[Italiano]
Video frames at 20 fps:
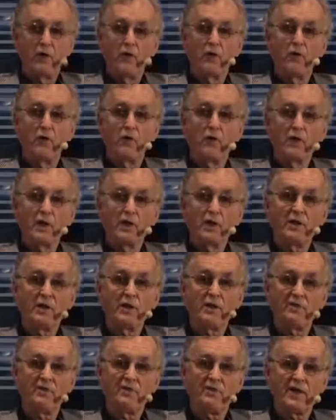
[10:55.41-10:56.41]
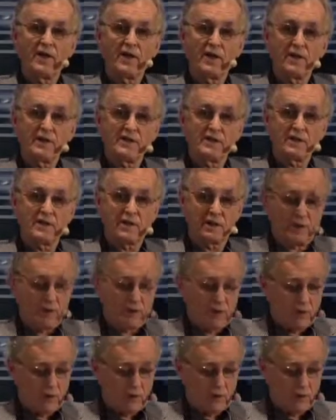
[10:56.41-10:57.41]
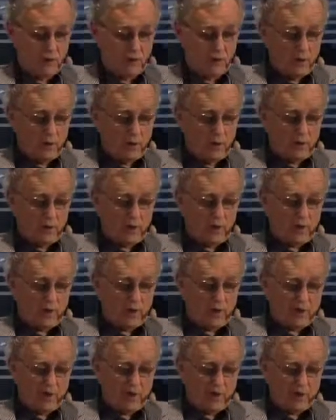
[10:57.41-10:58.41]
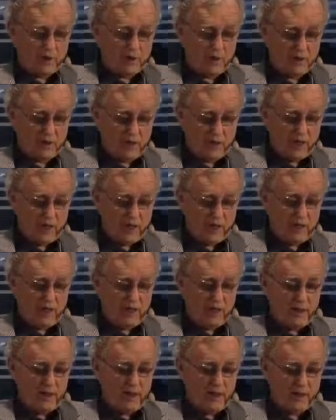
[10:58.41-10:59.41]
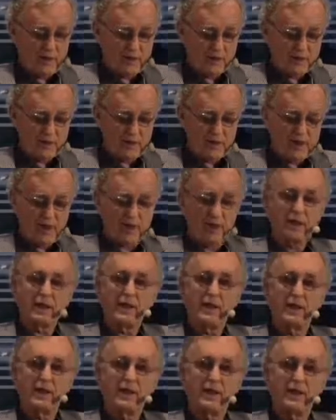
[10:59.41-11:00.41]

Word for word: non interferiscano con la capacità insita nella